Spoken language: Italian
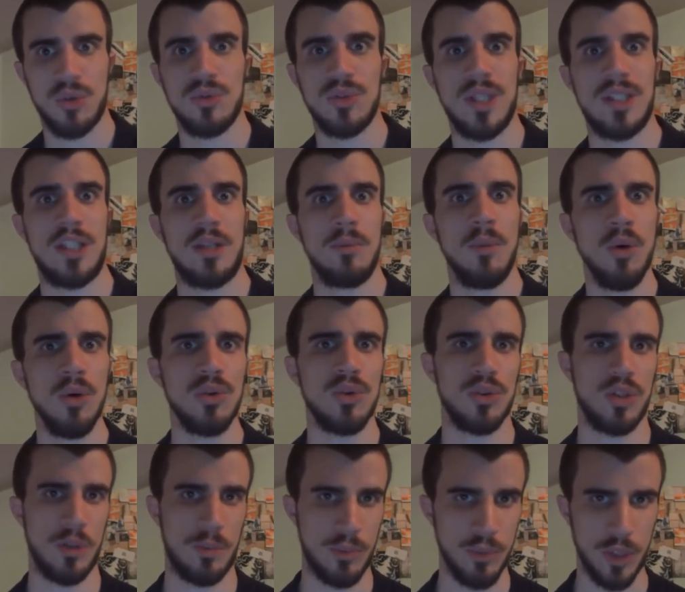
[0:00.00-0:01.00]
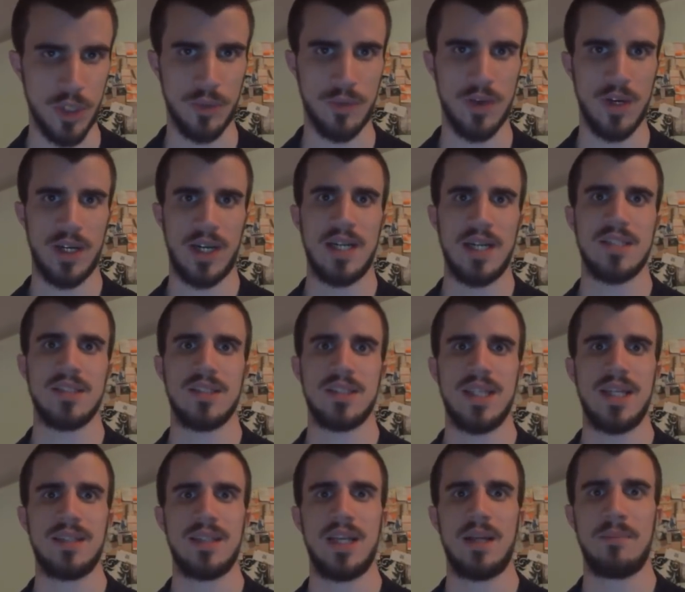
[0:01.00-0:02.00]
contati molto di più di quella che è
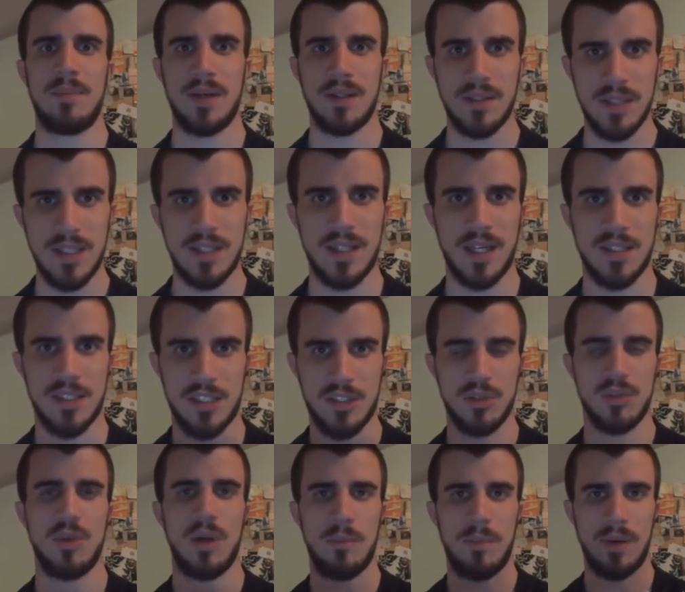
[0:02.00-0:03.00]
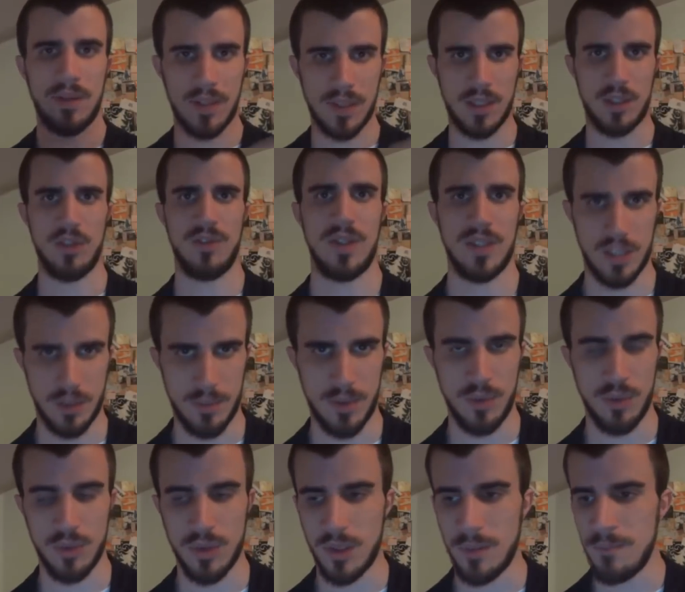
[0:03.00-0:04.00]
stata la partita, la gestione di una partita in 90
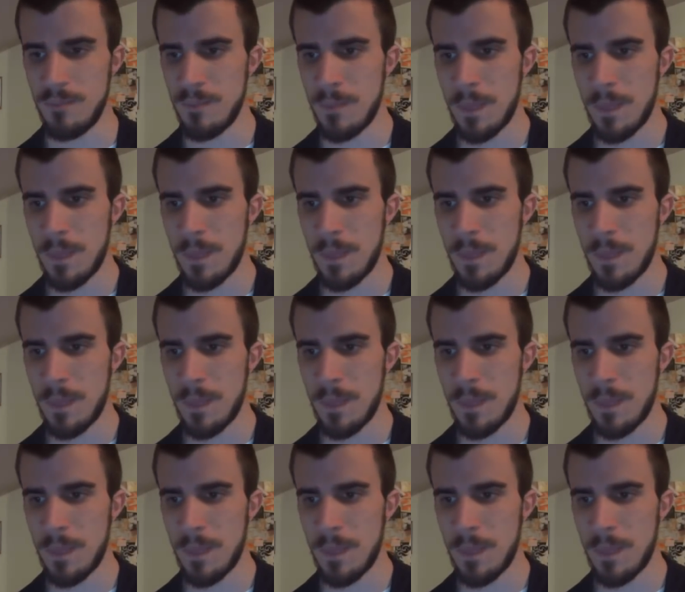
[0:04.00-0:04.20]
minuti.